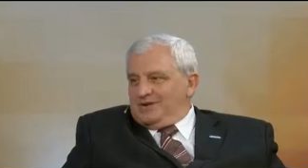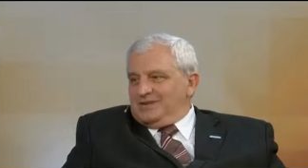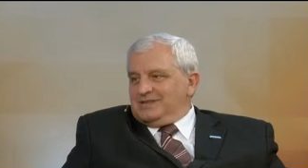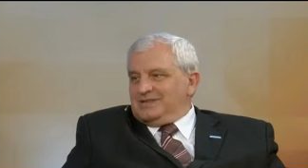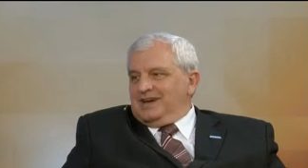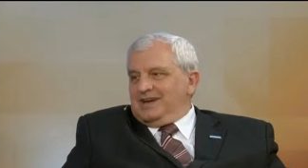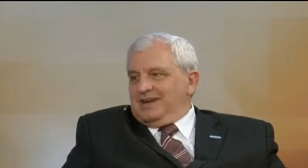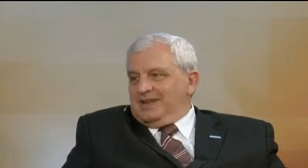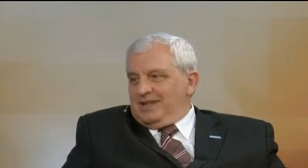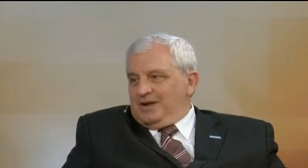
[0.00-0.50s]
les
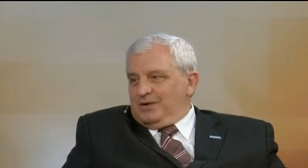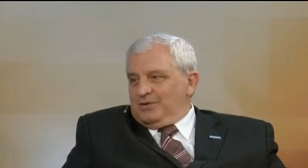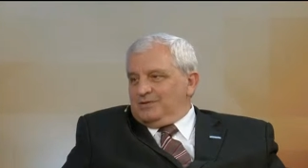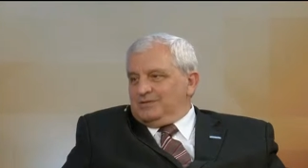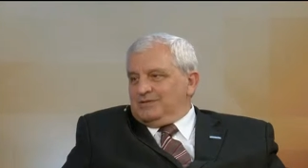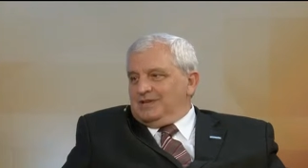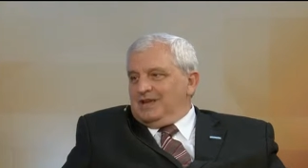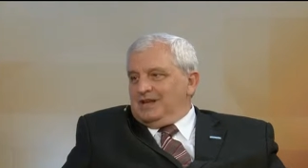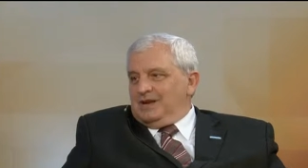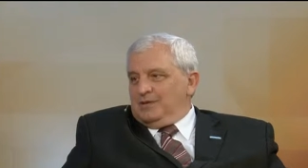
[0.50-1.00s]
agradezco a
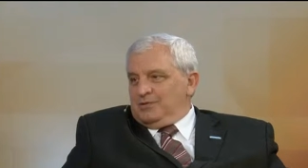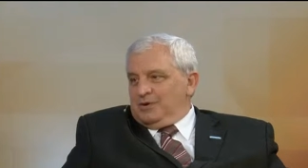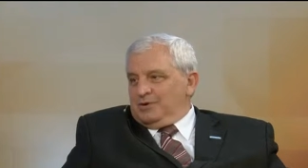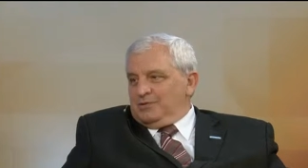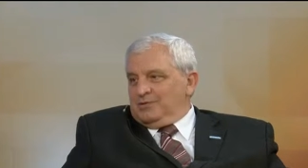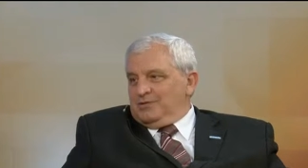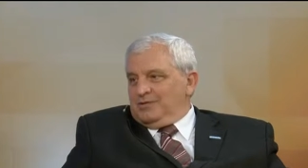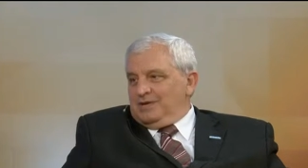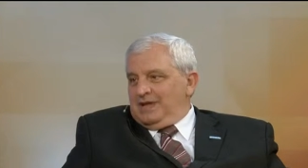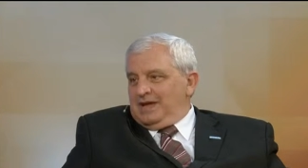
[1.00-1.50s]
ustedes la
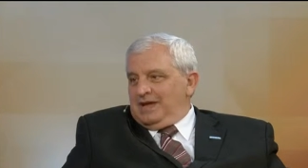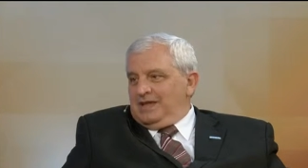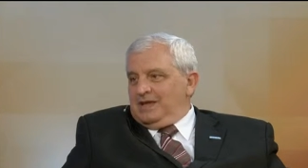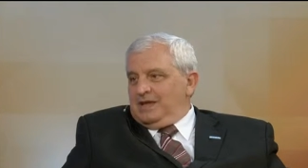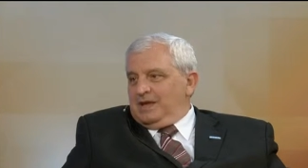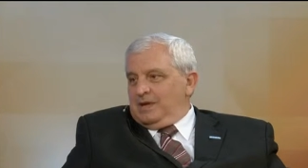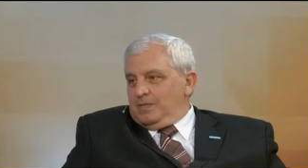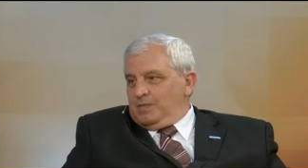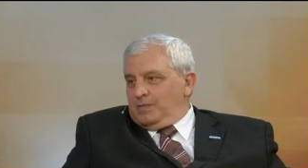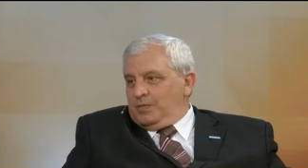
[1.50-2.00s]
oportunidad
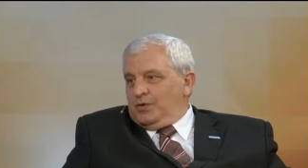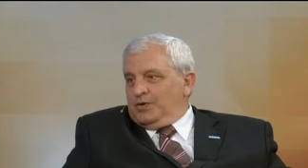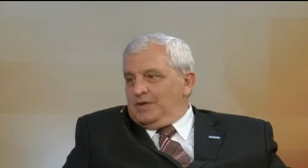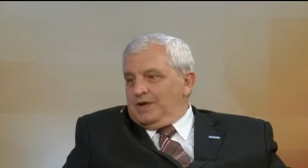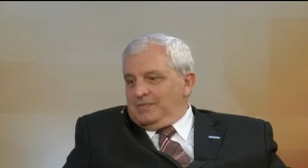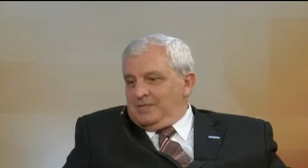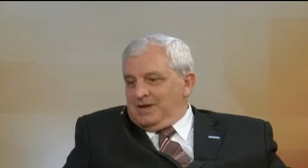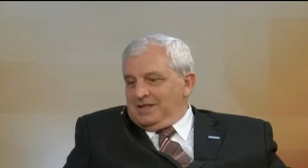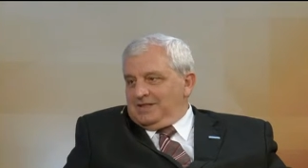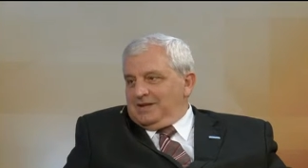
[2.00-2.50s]
de
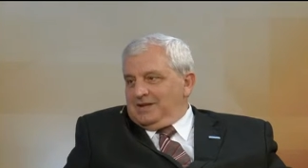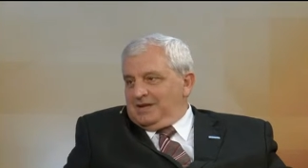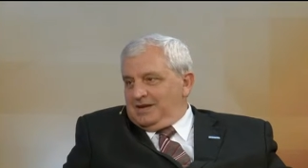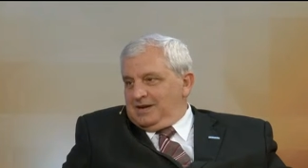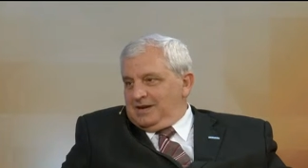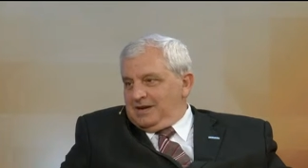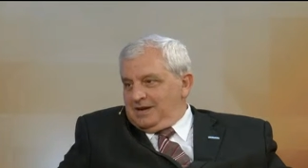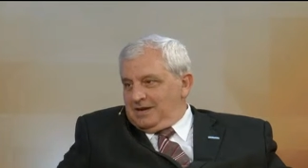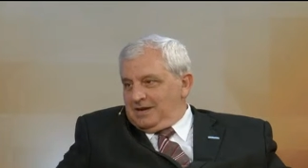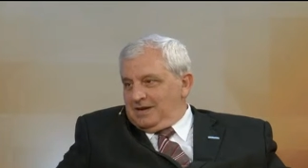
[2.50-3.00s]
poder mantener
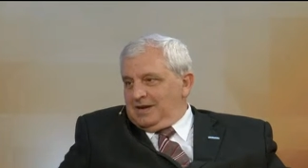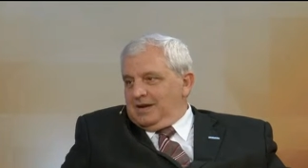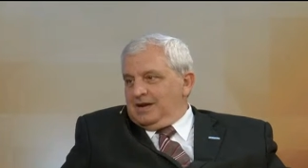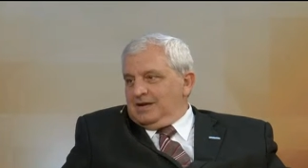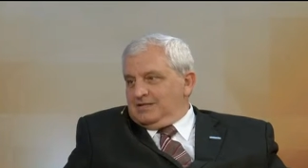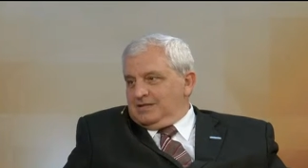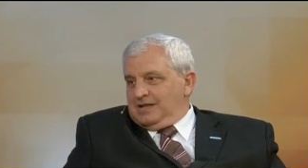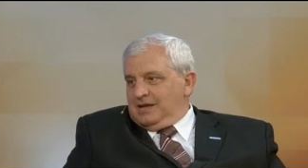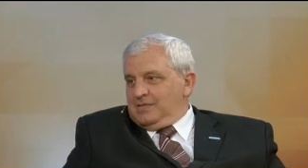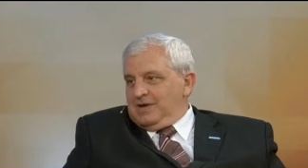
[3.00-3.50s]
el,
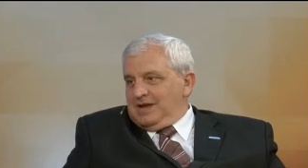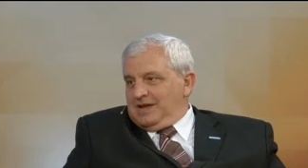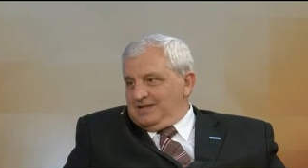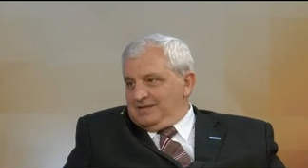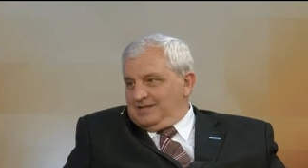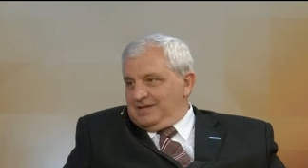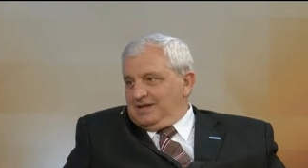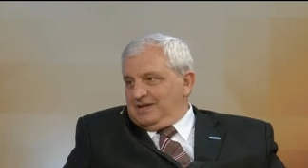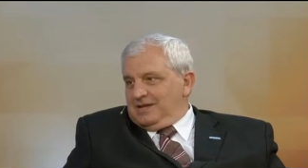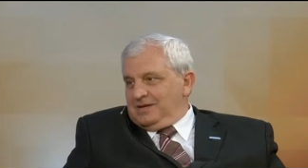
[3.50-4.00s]
tema
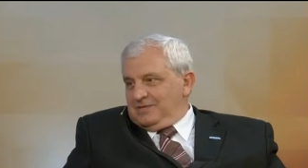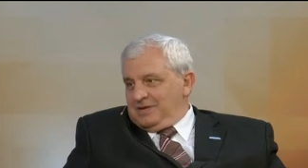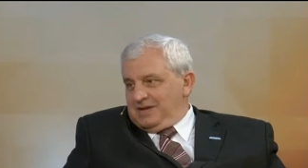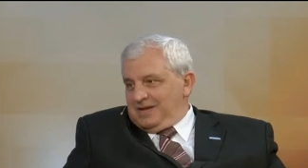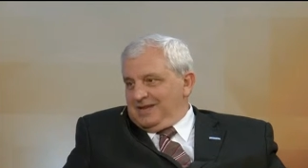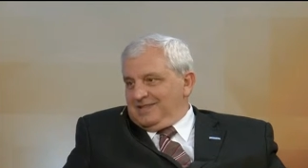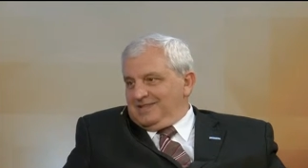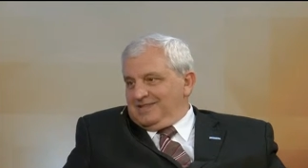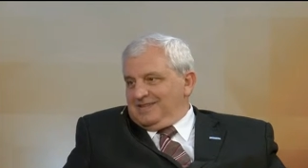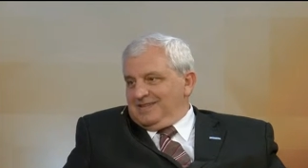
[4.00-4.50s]
este
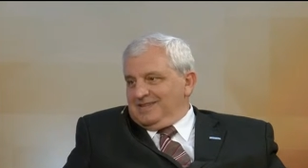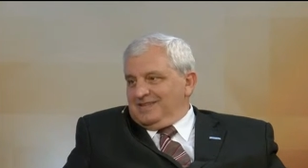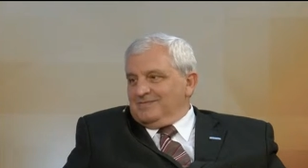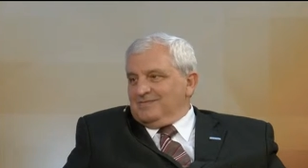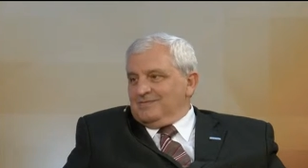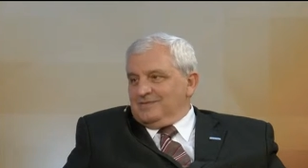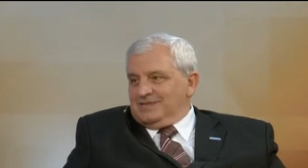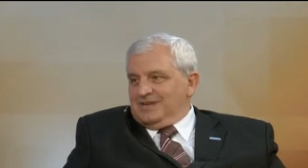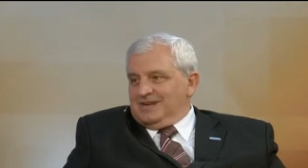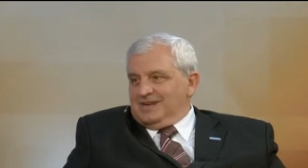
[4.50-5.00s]
vigente.
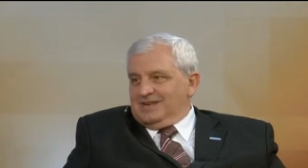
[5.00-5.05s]
Muchas